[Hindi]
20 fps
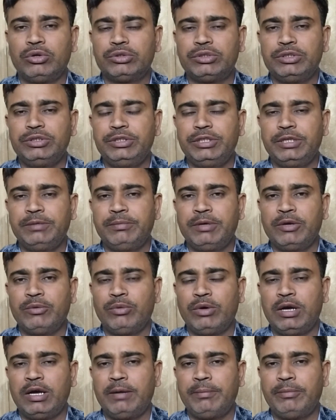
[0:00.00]
दो तीन दिन में
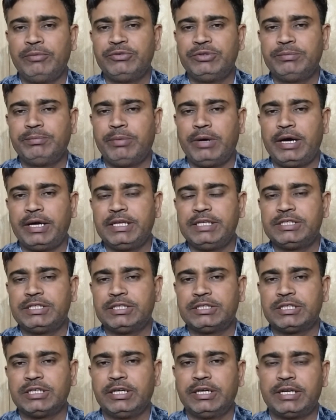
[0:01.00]
वहां बारिश
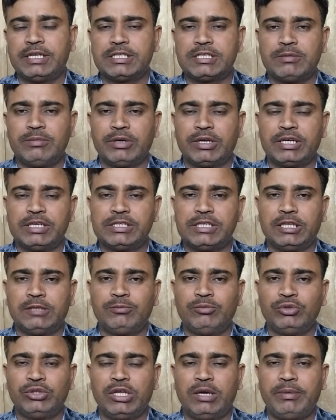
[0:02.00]
गरज चमक के साथ
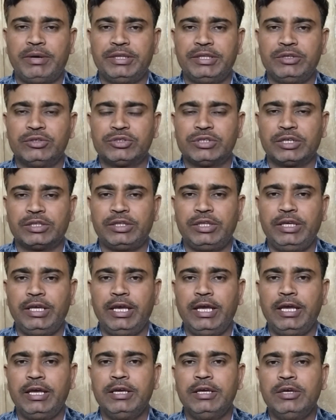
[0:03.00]
बूंदाबांदी हो सकती
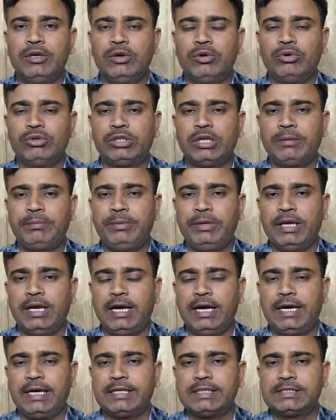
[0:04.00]
है उधर
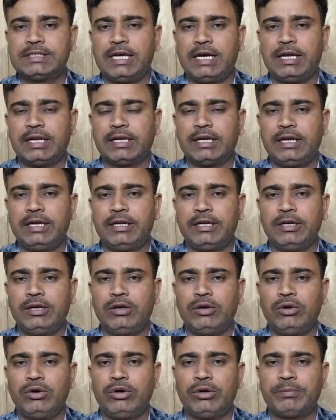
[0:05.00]
बिहार झारखंड
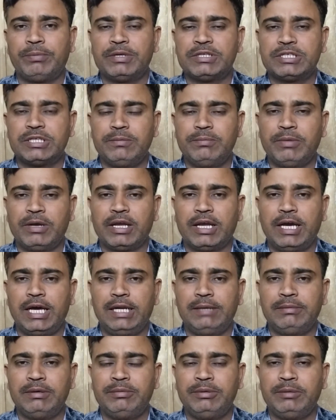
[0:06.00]
और पश्चिम
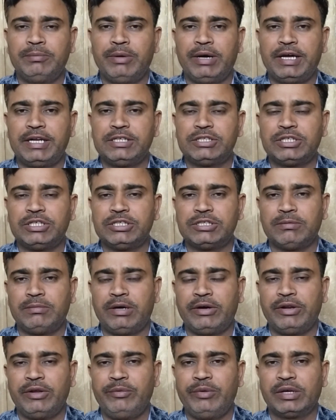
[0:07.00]
बंगाल में भी बारिश की
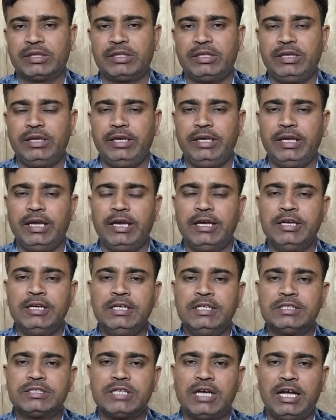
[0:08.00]
संभावना व्यक्त की गई है
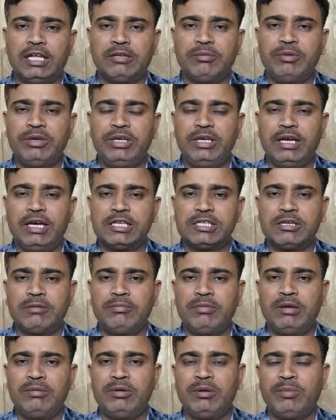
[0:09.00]
साथ में में ही
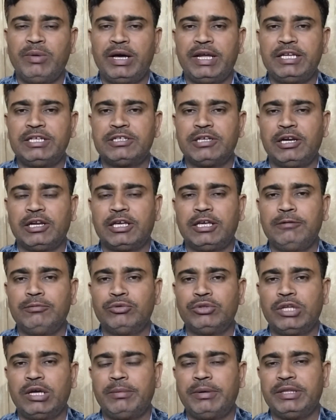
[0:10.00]
असम में भी बारिश हल्की
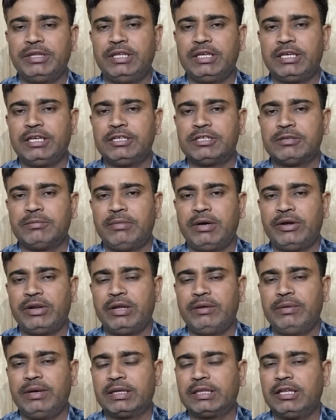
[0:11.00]
बूंदाबांदी की
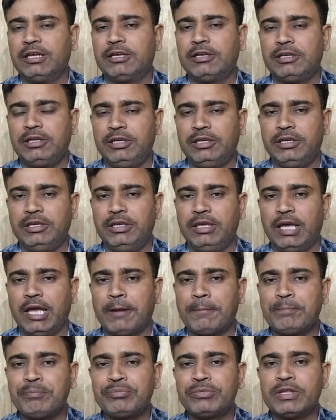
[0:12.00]
संभावना व्यक्त की गई
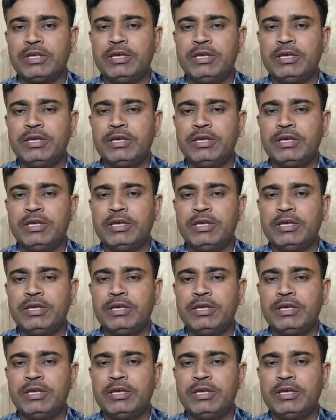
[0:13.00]
है